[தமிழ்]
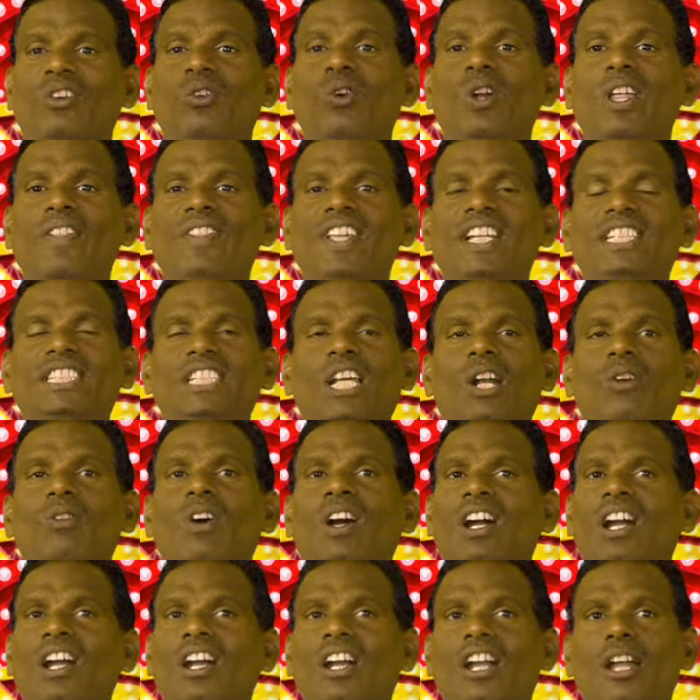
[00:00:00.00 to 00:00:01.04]
குழந்தை
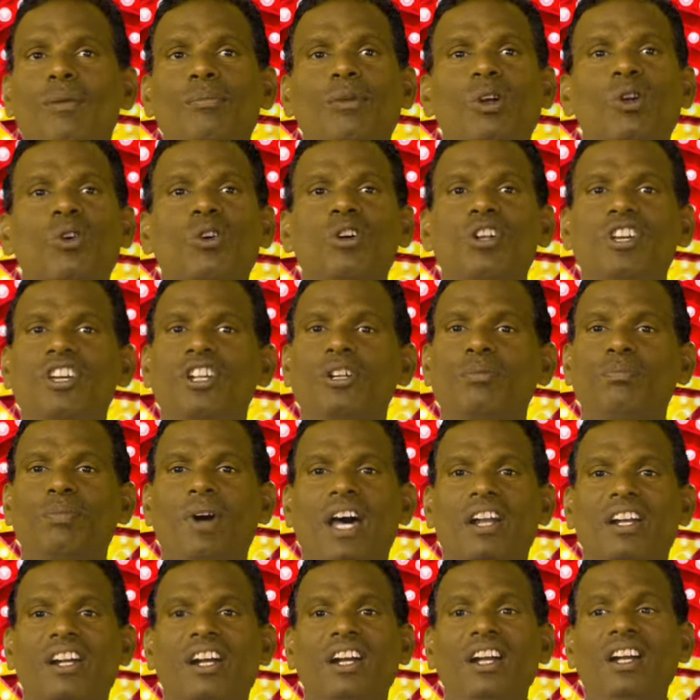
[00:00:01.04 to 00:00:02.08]
செல்வங்கள் நம்மளோடு
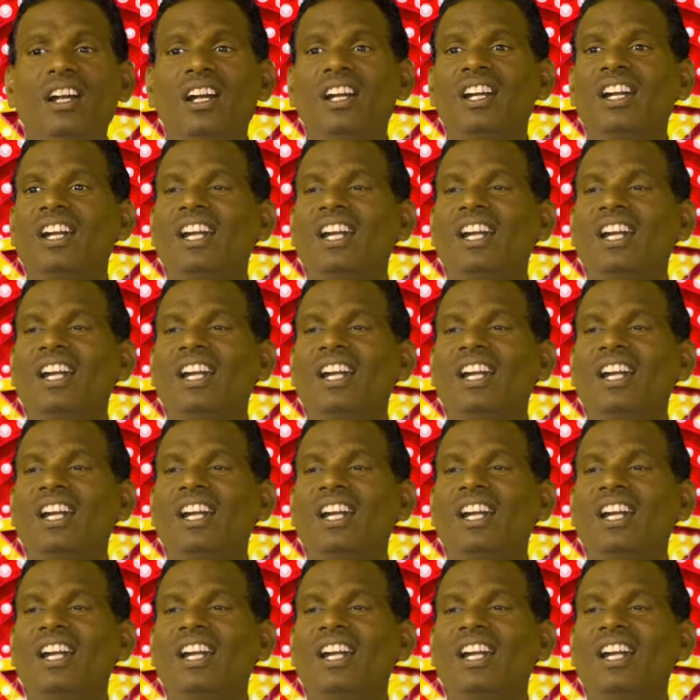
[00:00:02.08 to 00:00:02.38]
இருப்பார்கள்